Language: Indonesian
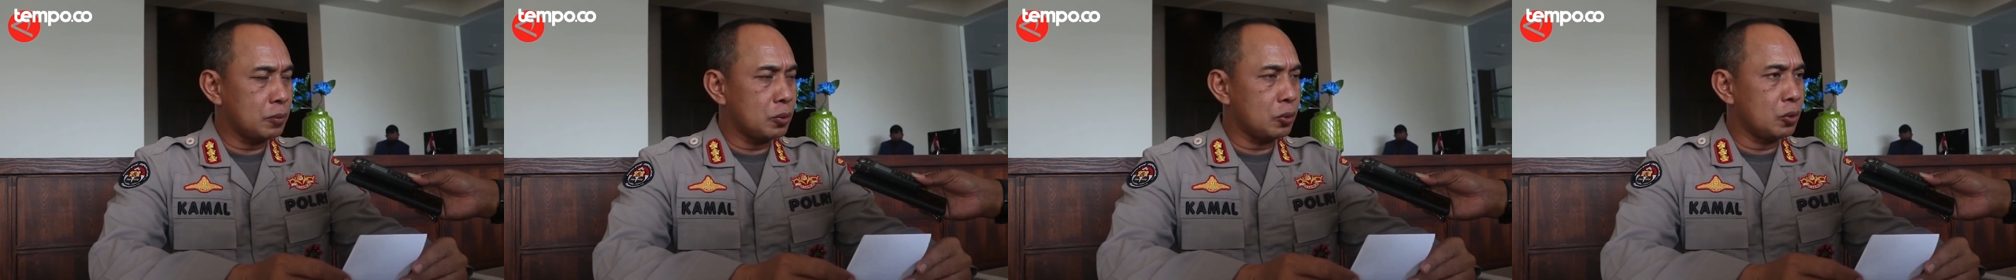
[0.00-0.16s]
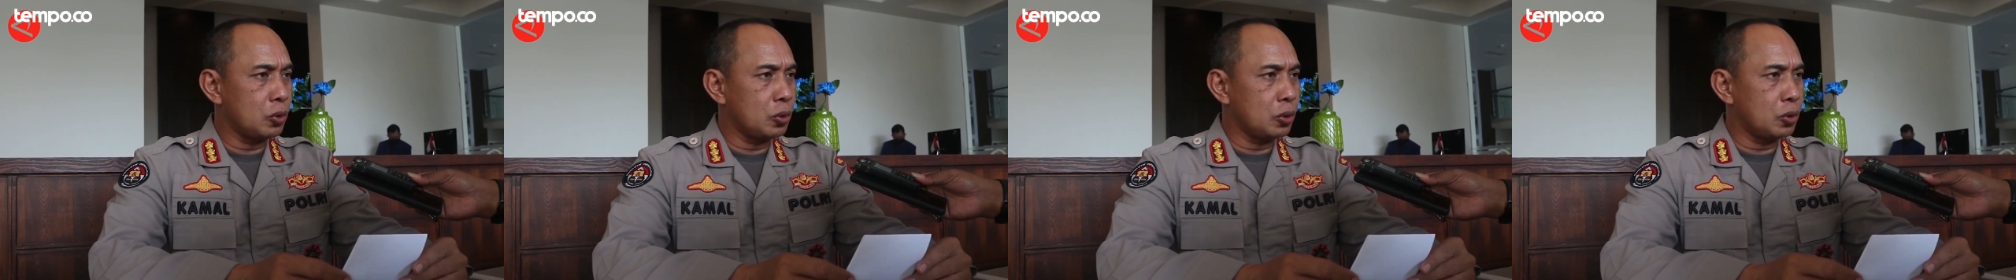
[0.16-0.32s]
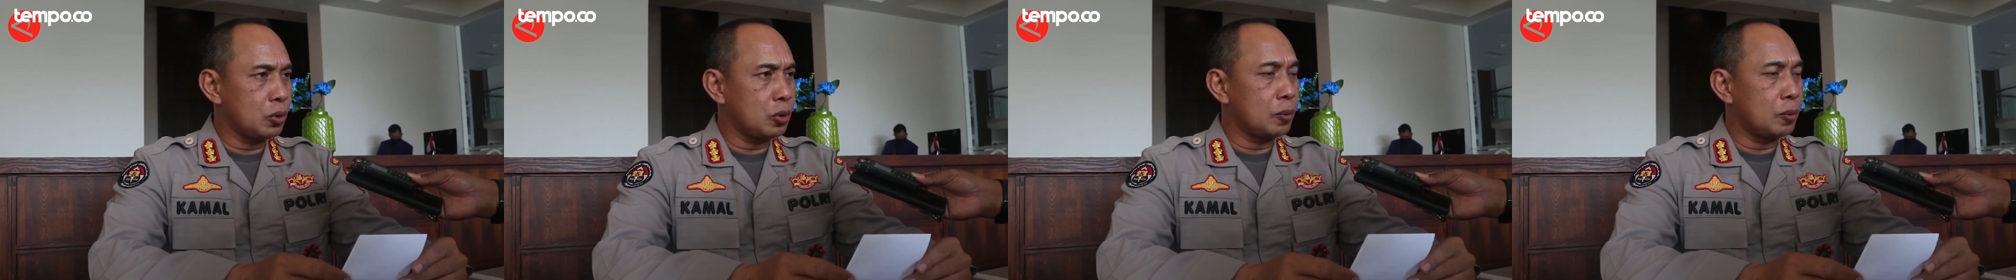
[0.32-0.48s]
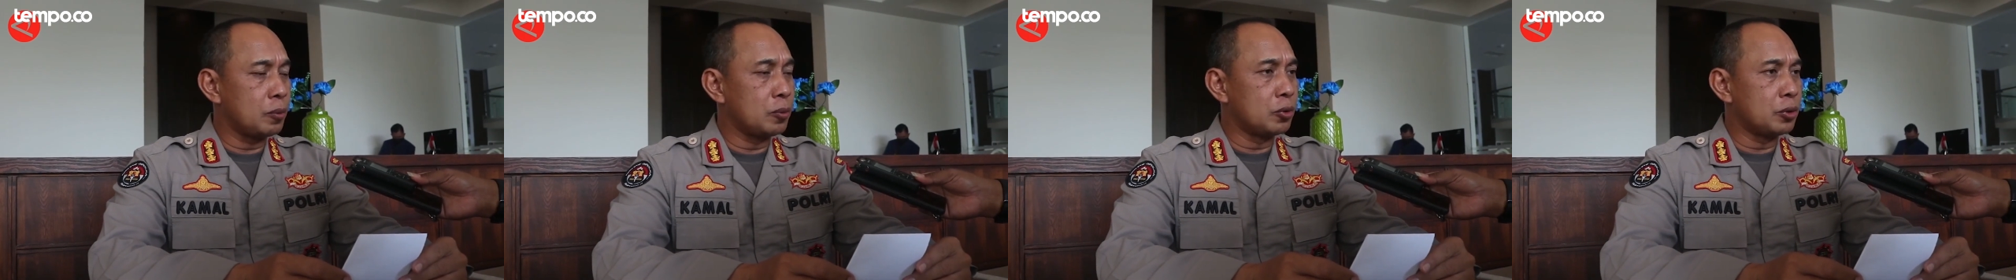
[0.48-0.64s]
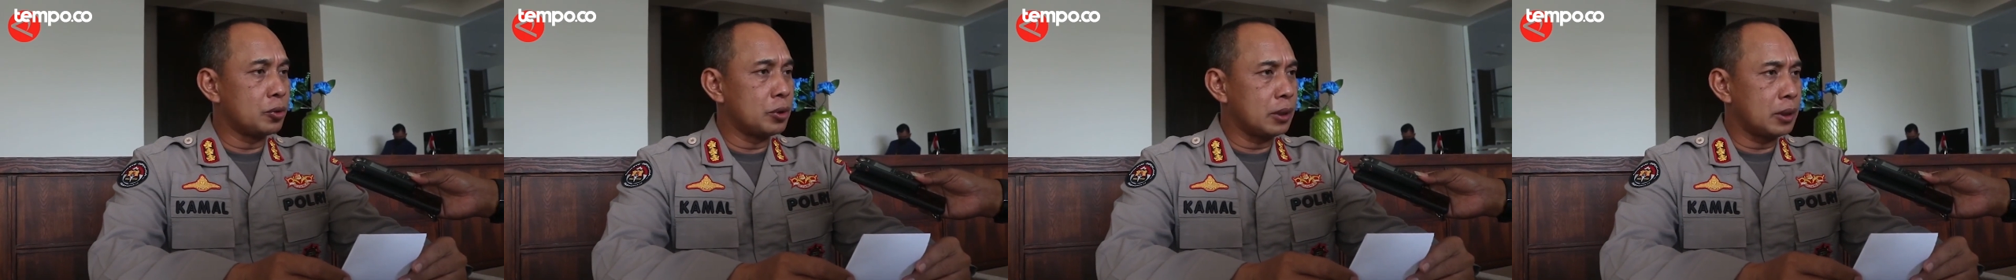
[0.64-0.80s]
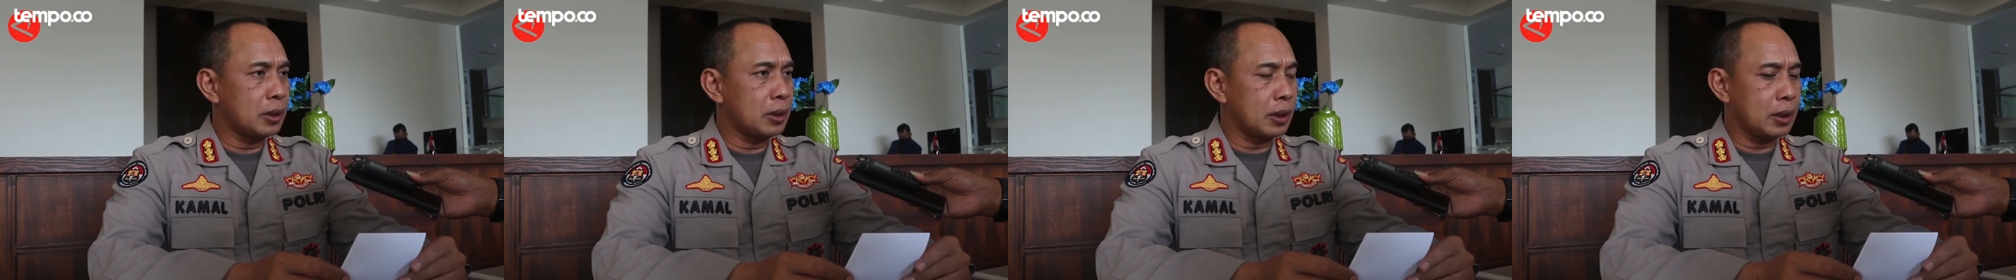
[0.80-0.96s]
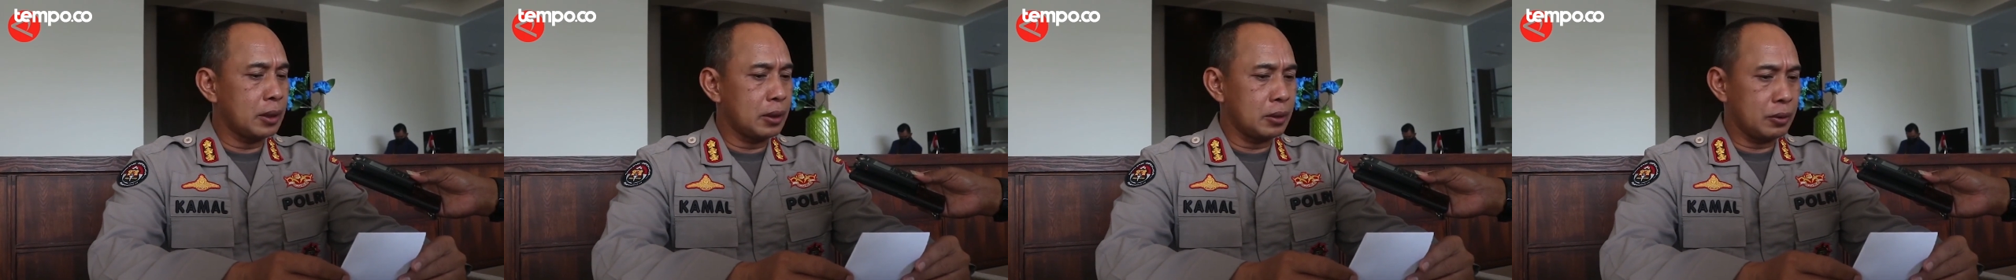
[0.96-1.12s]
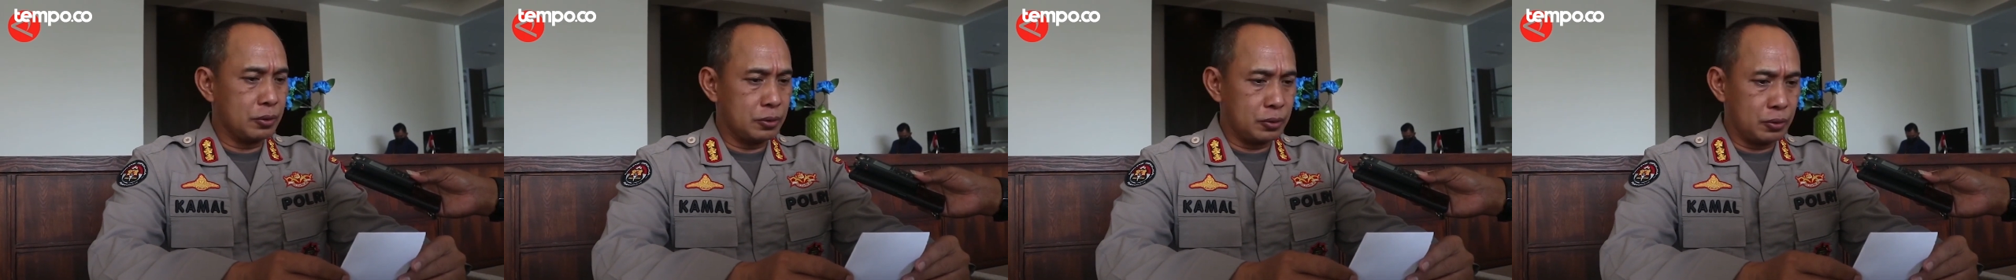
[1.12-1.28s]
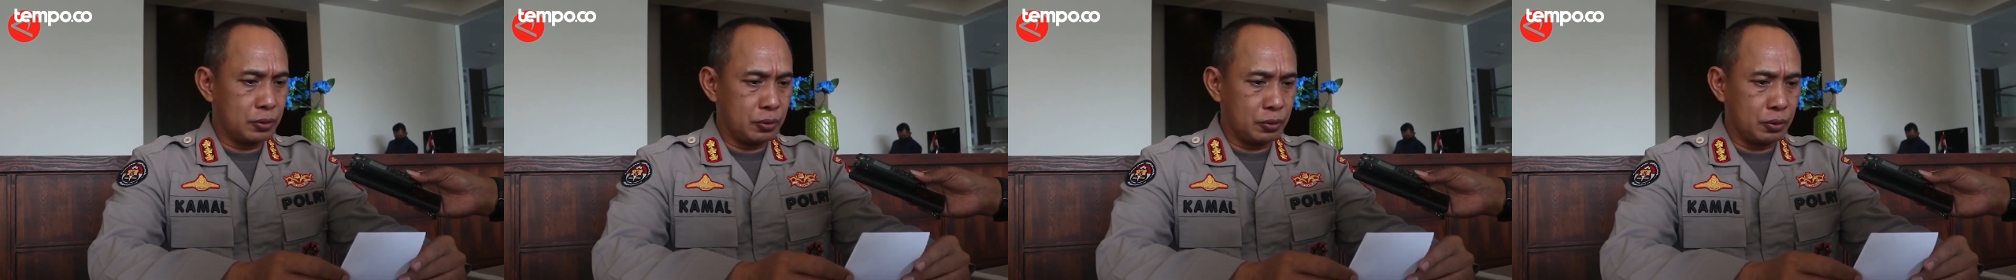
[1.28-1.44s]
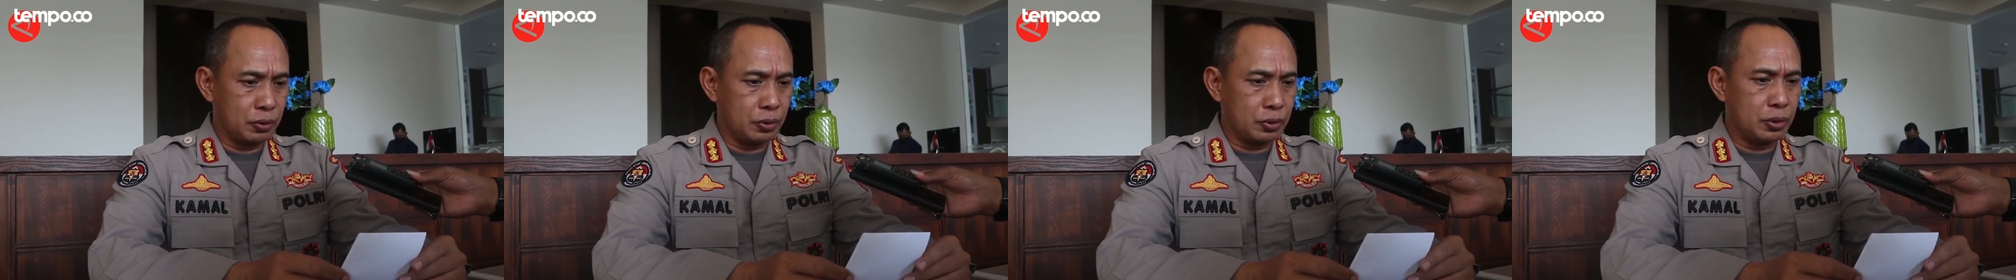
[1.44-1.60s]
pukul 23.00